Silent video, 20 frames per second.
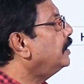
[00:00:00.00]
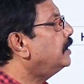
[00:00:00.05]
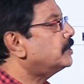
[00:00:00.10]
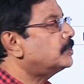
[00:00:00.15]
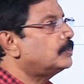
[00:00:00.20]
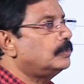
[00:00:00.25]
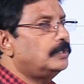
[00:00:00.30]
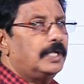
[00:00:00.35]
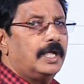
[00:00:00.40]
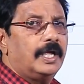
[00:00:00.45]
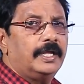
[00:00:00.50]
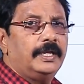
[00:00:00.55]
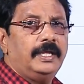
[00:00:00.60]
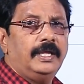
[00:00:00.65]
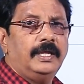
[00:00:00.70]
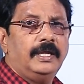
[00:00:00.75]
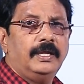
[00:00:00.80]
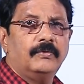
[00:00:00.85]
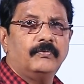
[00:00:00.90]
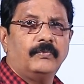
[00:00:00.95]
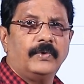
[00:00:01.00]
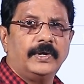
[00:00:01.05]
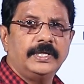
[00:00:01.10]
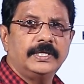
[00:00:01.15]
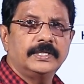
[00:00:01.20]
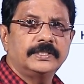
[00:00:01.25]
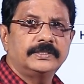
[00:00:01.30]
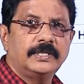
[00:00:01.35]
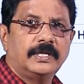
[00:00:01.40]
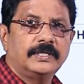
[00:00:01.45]
కంటెస్ట్ ఉంది కానీ
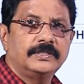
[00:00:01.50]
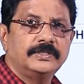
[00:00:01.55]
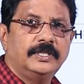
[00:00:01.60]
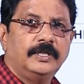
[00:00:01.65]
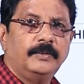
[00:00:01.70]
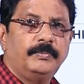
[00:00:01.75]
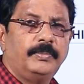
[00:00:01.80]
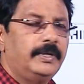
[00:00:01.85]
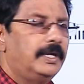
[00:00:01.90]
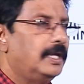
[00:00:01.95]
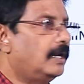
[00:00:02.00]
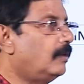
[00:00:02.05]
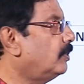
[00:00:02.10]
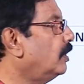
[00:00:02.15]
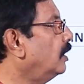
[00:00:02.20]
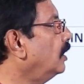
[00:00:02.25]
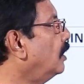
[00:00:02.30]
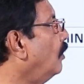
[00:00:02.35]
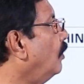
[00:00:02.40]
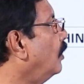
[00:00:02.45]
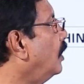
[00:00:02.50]
వైఎస్ఆర్సీపీ గెలవడానికి